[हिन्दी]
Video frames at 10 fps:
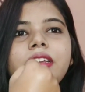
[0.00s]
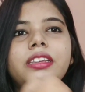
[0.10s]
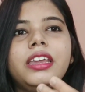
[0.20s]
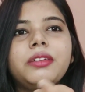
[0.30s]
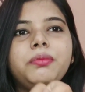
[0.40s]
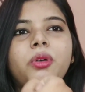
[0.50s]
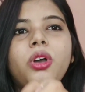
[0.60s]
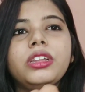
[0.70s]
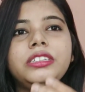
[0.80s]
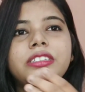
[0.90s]
ये
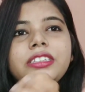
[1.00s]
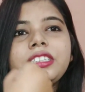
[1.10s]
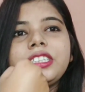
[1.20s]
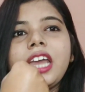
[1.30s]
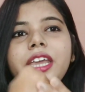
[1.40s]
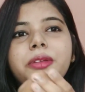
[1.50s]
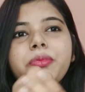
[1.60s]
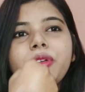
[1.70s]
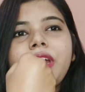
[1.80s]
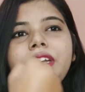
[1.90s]
बहुत अच्छे से शाइन
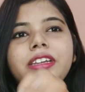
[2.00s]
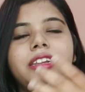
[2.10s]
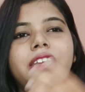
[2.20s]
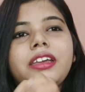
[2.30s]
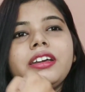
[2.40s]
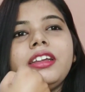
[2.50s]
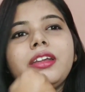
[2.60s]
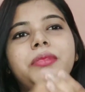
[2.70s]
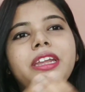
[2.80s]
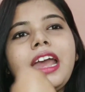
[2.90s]
प्रोवाइड करे कर
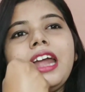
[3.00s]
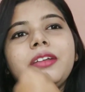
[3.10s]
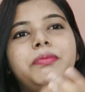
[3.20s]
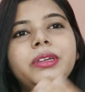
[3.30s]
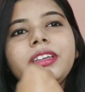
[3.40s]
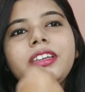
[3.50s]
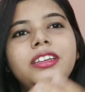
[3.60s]
रहा है मेरे हैंड पे